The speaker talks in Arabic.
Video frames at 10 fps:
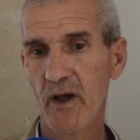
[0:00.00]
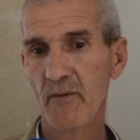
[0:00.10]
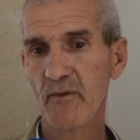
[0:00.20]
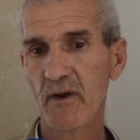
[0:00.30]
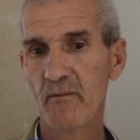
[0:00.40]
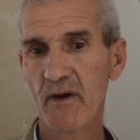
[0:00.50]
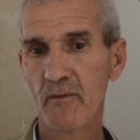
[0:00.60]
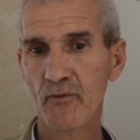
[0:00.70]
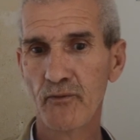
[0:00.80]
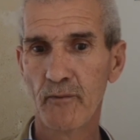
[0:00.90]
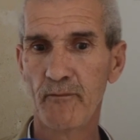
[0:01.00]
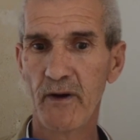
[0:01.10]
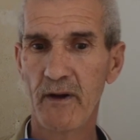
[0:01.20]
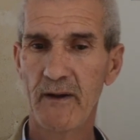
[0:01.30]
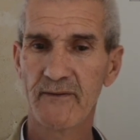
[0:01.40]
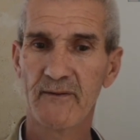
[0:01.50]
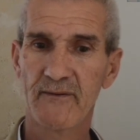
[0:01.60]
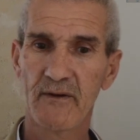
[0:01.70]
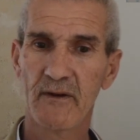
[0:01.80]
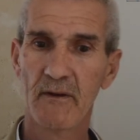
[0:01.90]
امين المال منذ 10
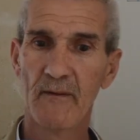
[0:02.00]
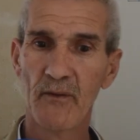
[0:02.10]
سنين